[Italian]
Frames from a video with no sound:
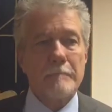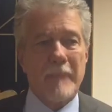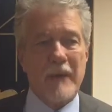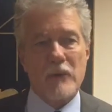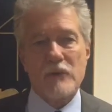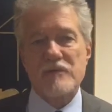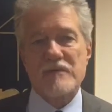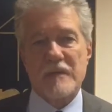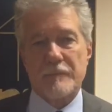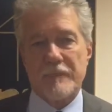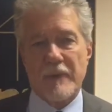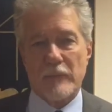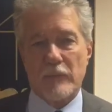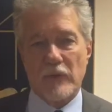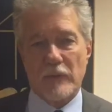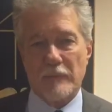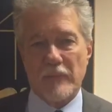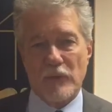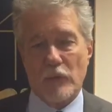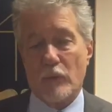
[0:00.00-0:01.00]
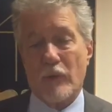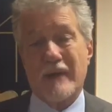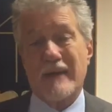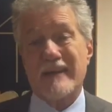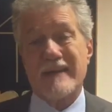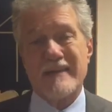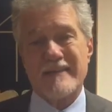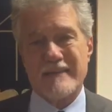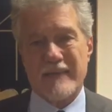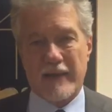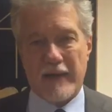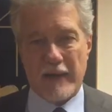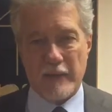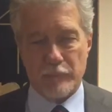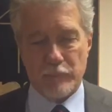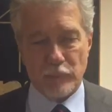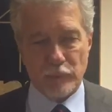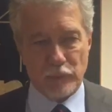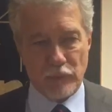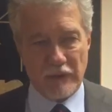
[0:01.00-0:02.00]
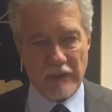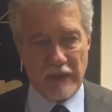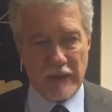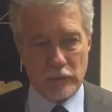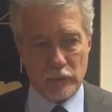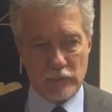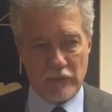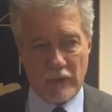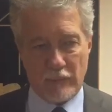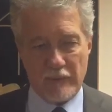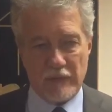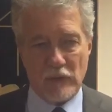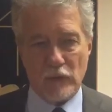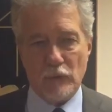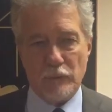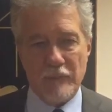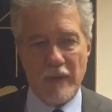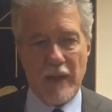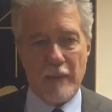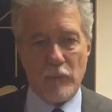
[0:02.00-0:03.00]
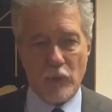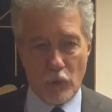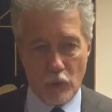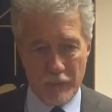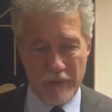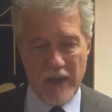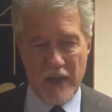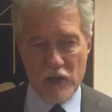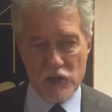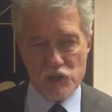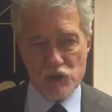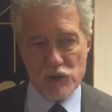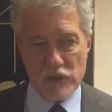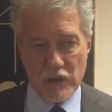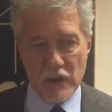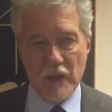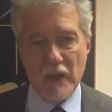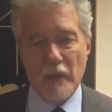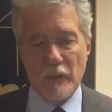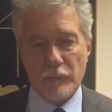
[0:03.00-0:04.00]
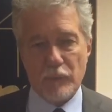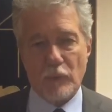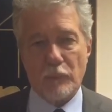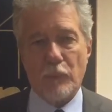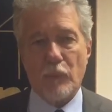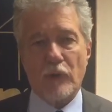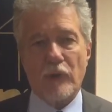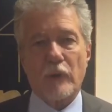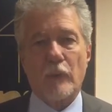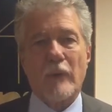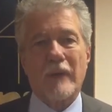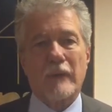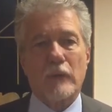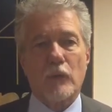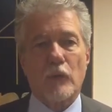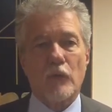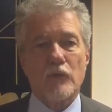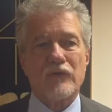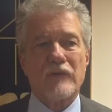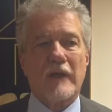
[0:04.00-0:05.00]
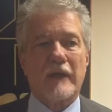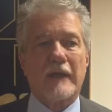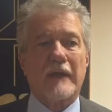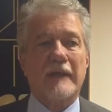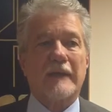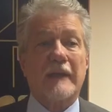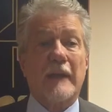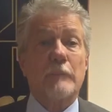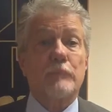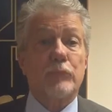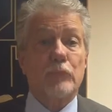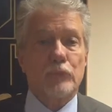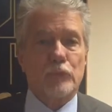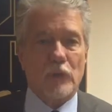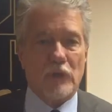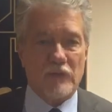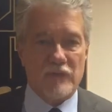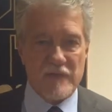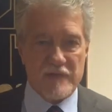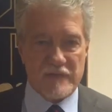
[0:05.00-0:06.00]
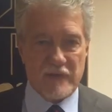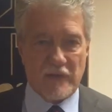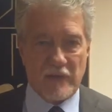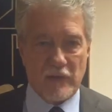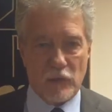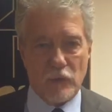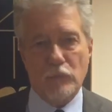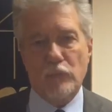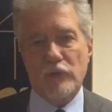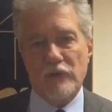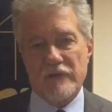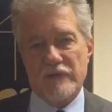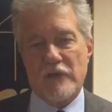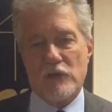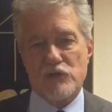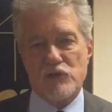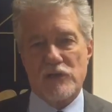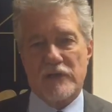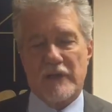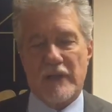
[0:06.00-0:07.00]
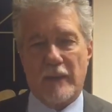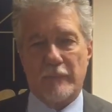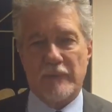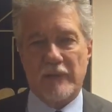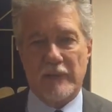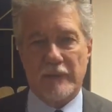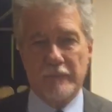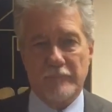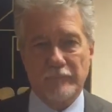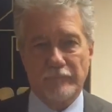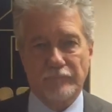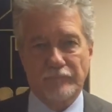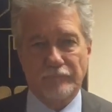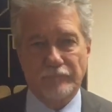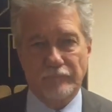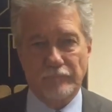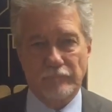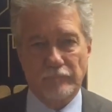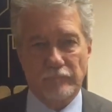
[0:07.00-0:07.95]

ma non sappiamo nemmeno quale ne sarà il punto di caduta, quindi dobbiamo come ANCI proporre qualcosa che dal punto di vista dei comuni sia accettabile.